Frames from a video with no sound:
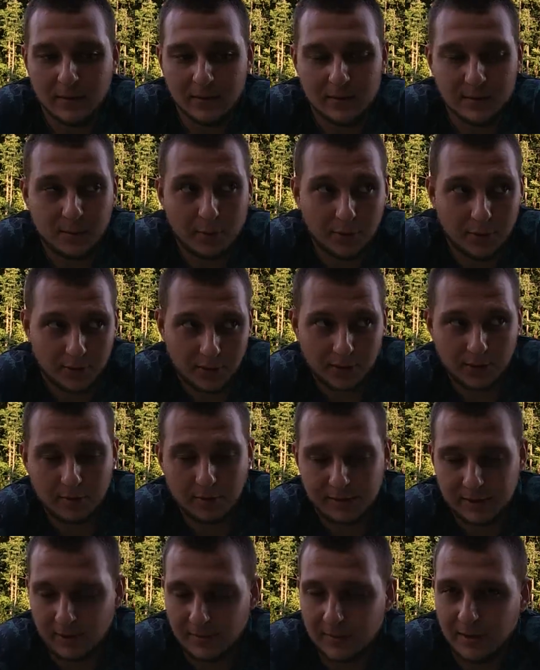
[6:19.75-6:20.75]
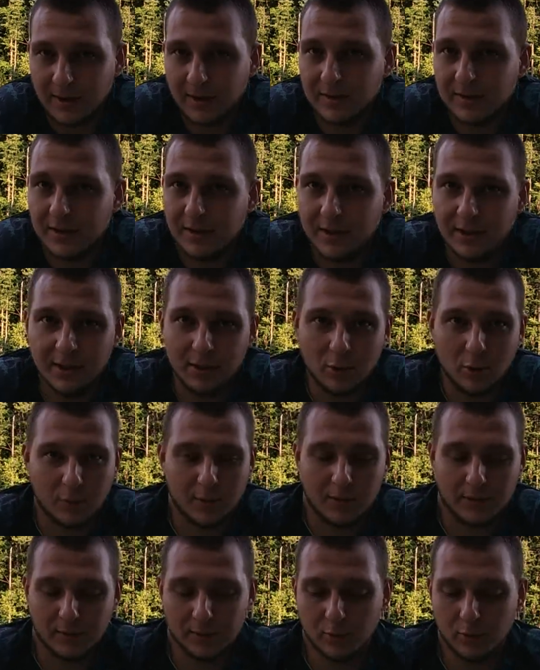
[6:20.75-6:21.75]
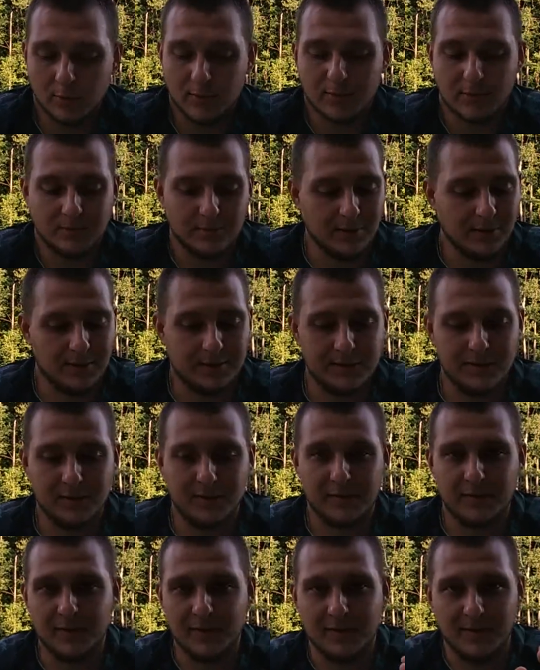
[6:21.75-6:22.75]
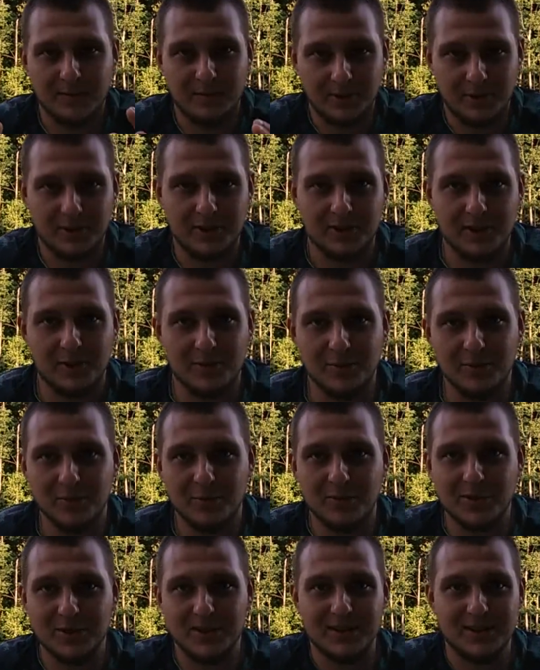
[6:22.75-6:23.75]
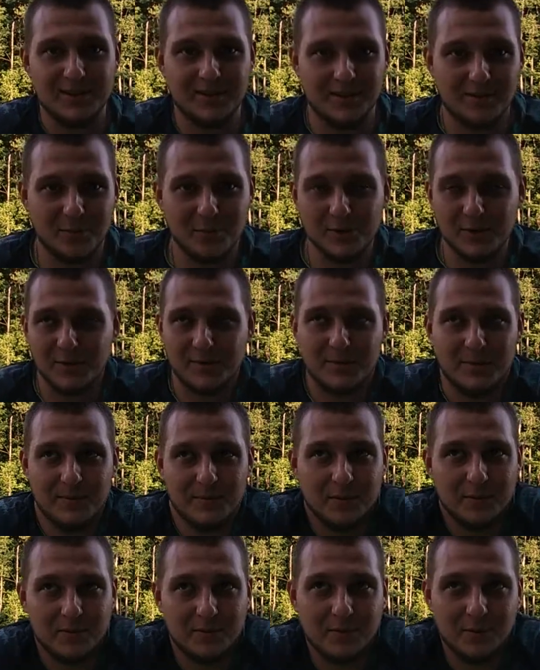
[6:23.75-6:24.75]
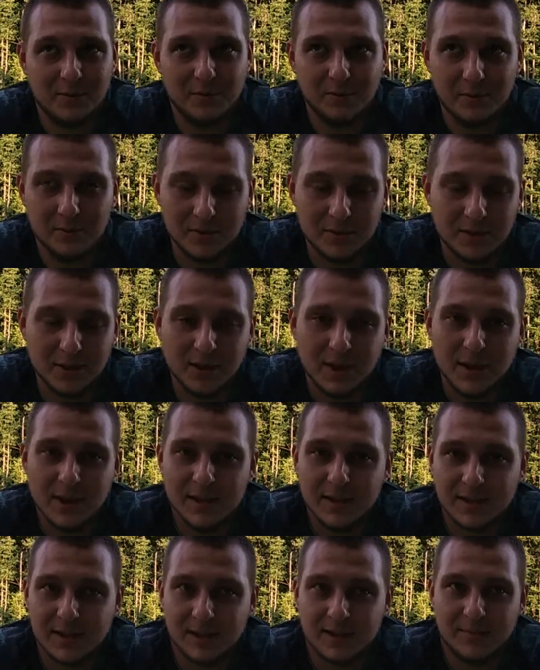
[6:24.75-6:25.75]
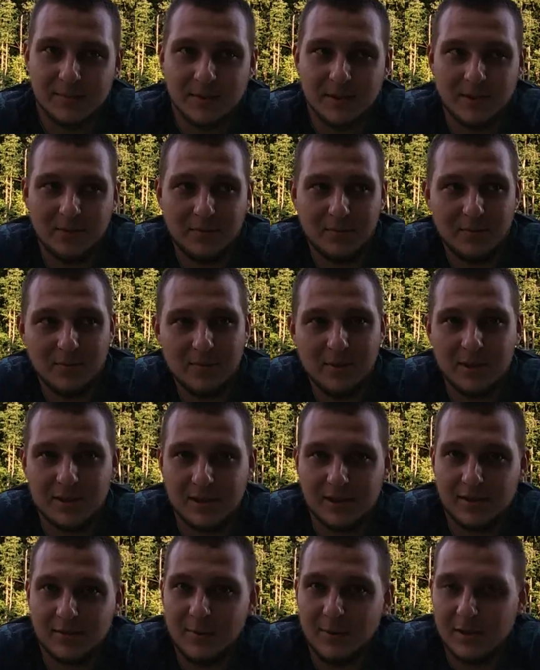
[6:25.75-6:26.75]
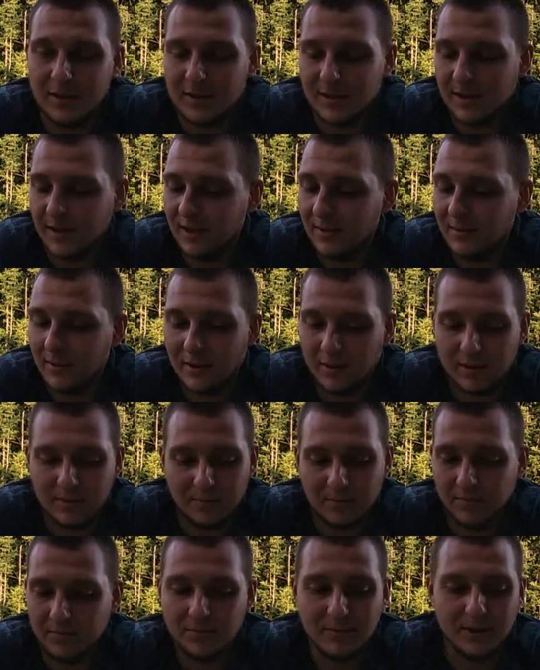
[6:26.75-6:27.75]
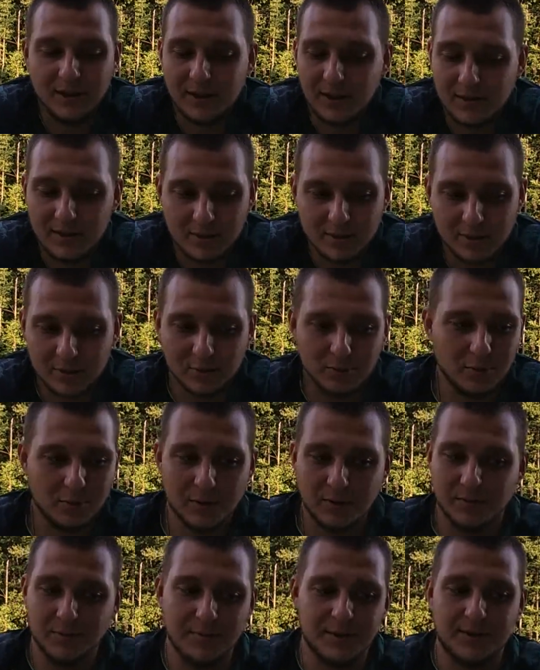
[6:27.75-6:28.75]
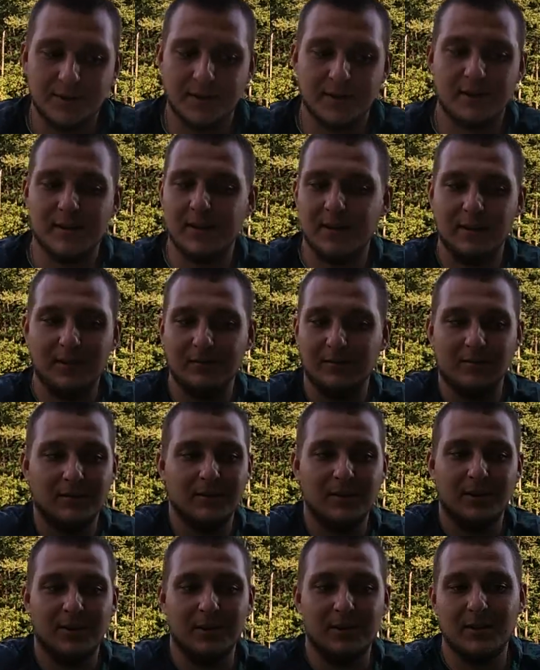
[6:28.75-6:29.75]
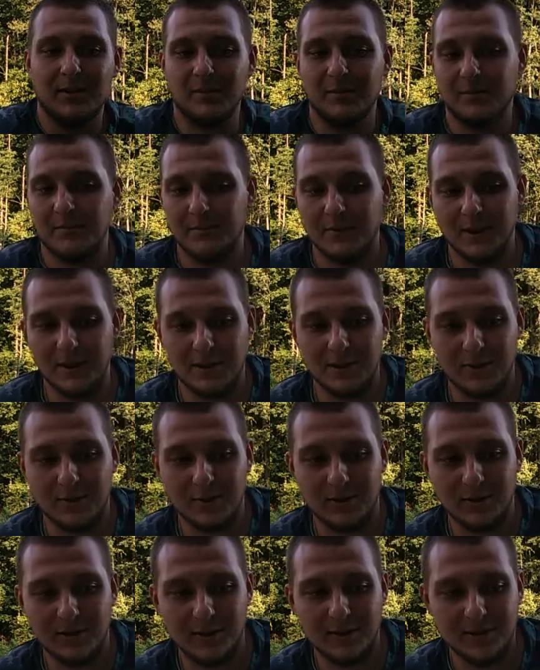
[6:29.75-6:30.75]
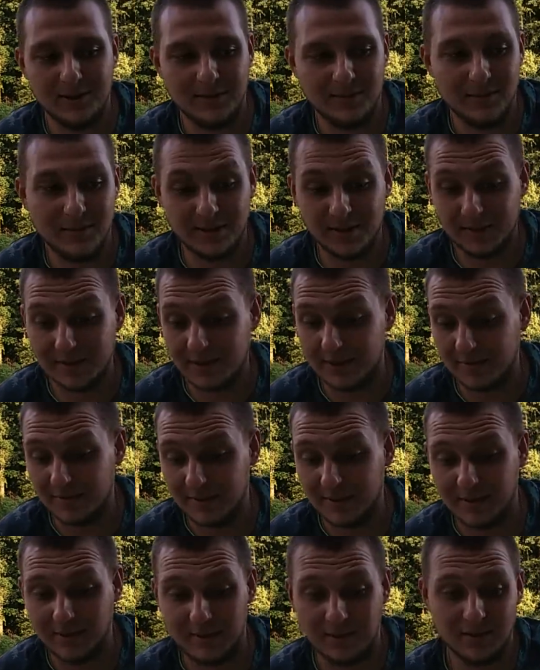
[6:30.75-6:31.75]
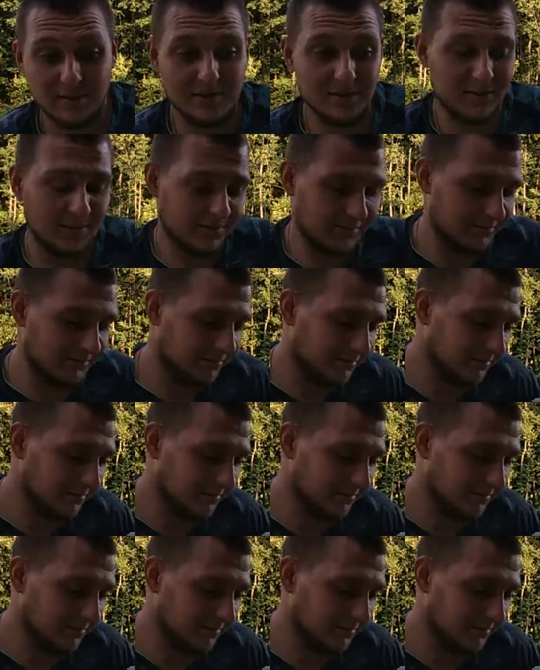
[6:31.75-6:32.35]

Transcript: спортики, кто занимается, они готовят там дома перед соревнованием 3-4 судочка, разные вкусы подписывают. Ну, то есть, скажем так, у меня сейчас любительская рыбалка, меня не интересует там быстрота и я делаю это для себя, скажем так, для